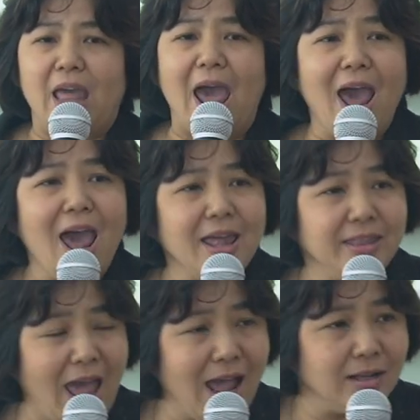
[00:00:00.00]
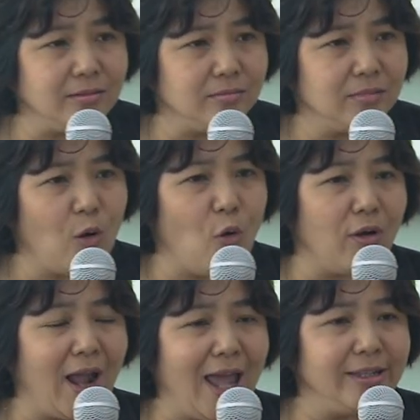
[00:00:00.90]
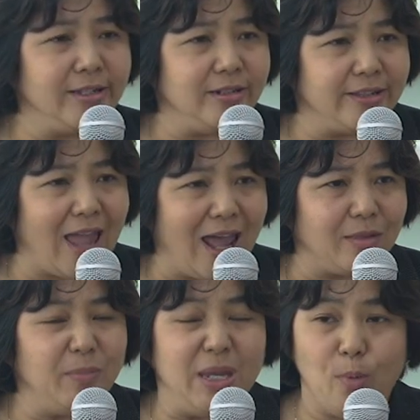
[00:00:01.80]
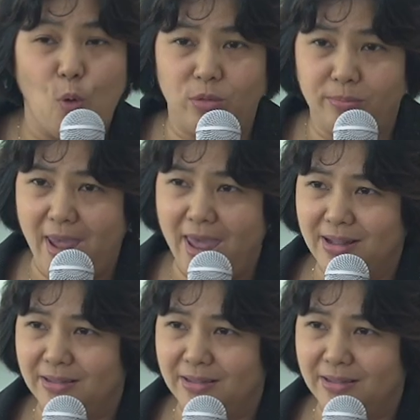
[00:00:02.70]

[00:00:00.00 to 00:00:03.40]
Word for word: ท่านั่งของการสื่อสารมีผลไหม